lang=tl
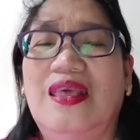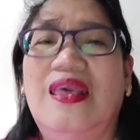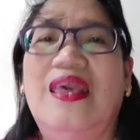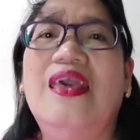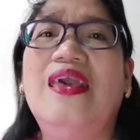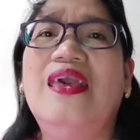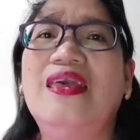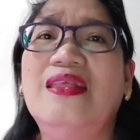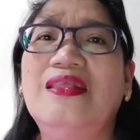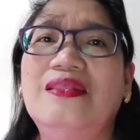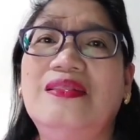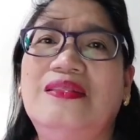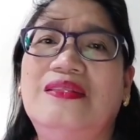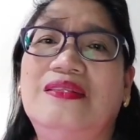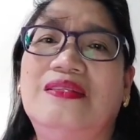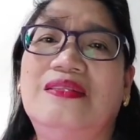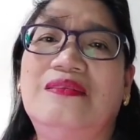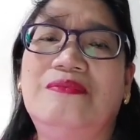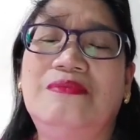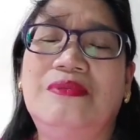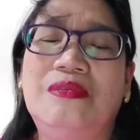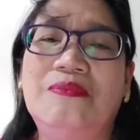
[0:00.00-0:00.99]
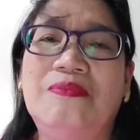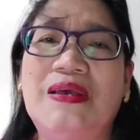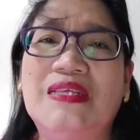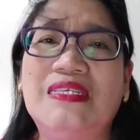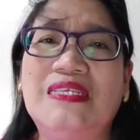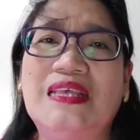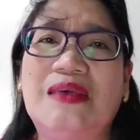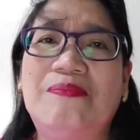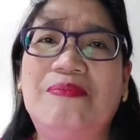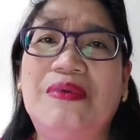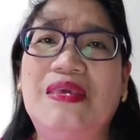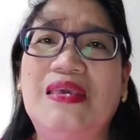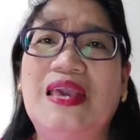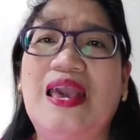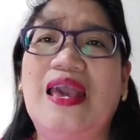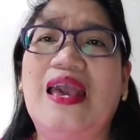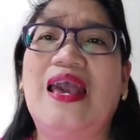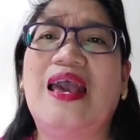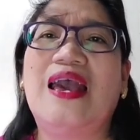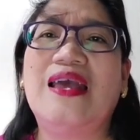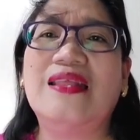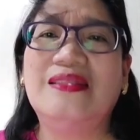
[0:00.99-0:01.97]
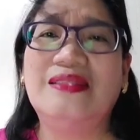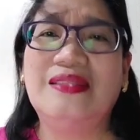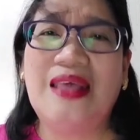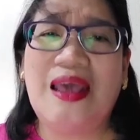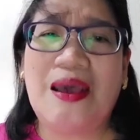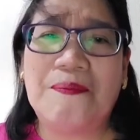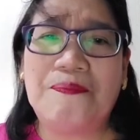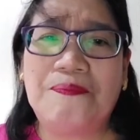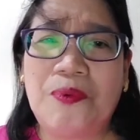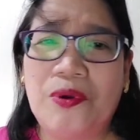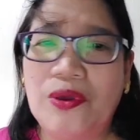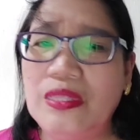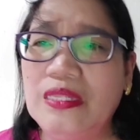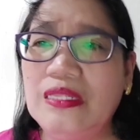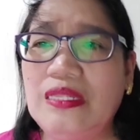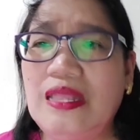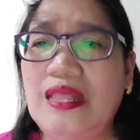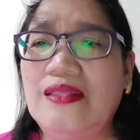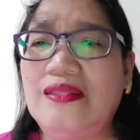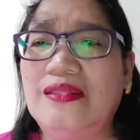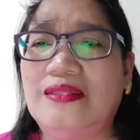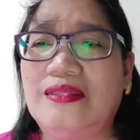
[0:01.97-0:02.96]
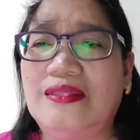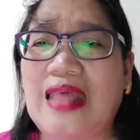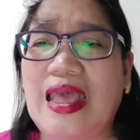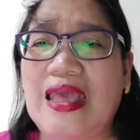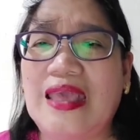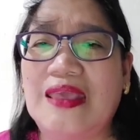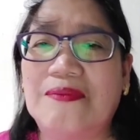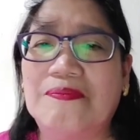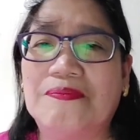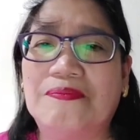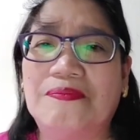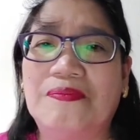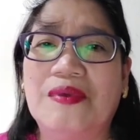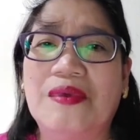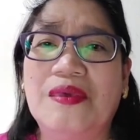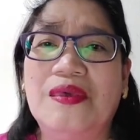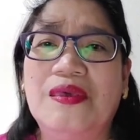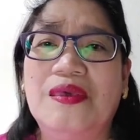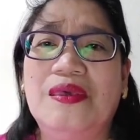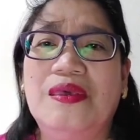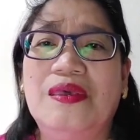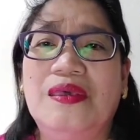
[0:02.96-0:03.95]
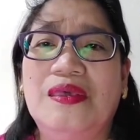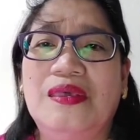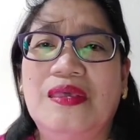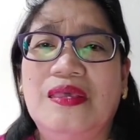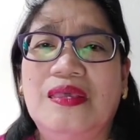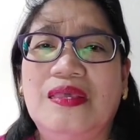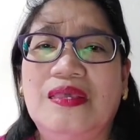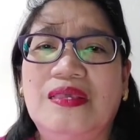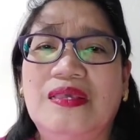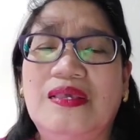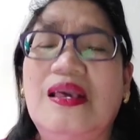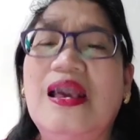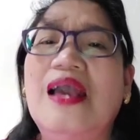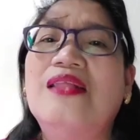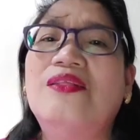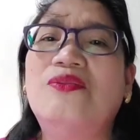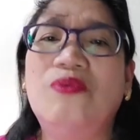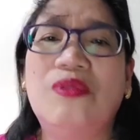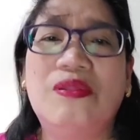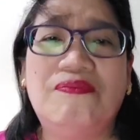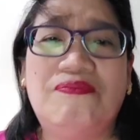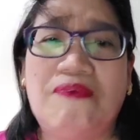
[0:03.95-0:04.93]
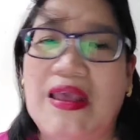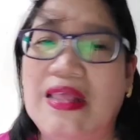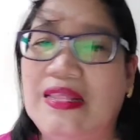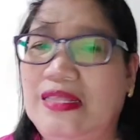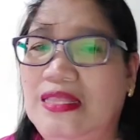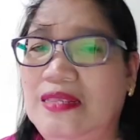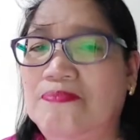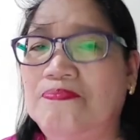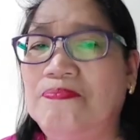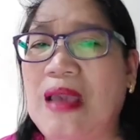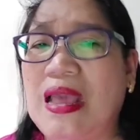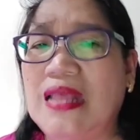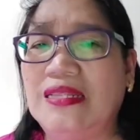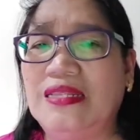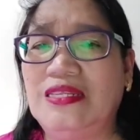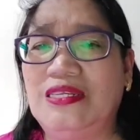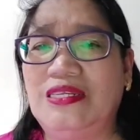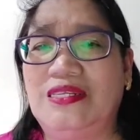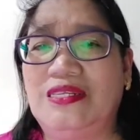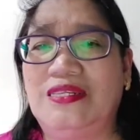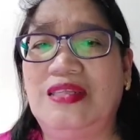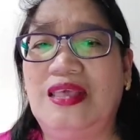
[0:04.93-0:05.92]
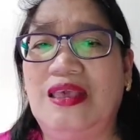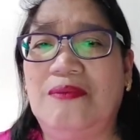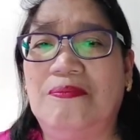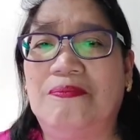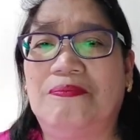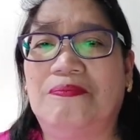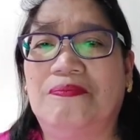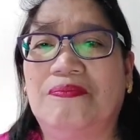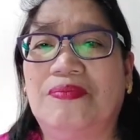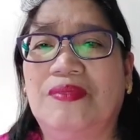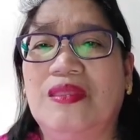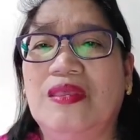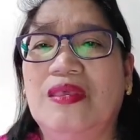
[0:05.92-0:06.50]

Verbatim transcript: And, di ba sabi nga, at the appointed time, God will punish them.